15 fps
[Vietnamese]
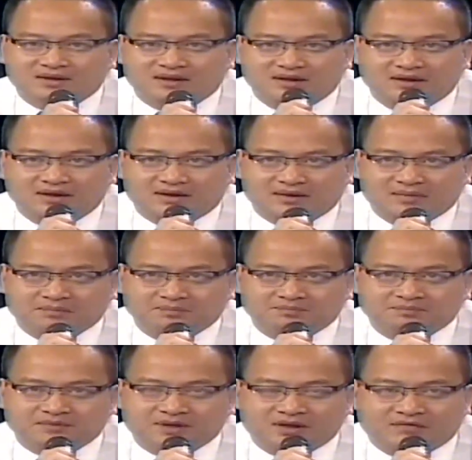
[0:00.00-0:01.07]
Thì
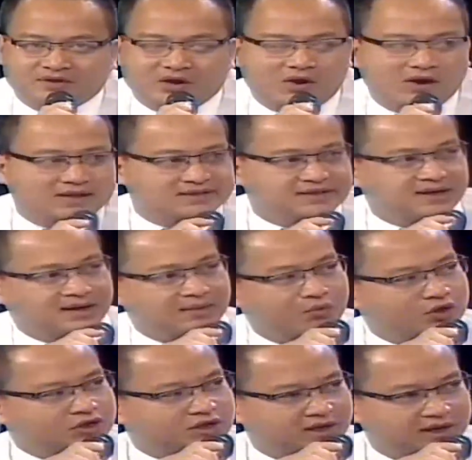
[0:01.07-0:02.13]
và đó là chính là cái
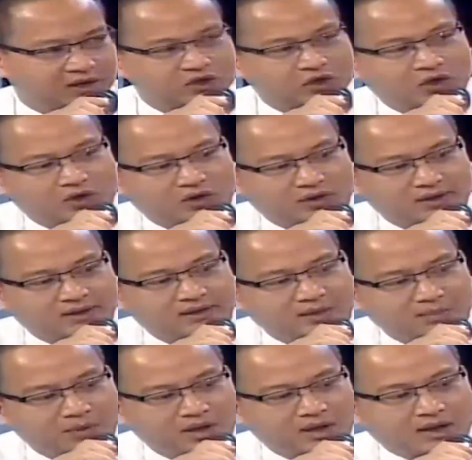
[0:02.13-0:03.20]
môi trường để cho những cái
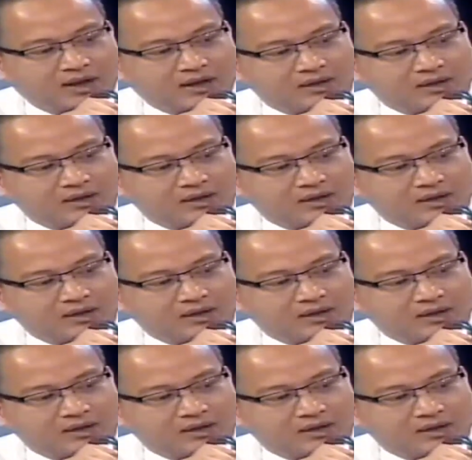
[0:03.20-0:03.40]
thiết bị,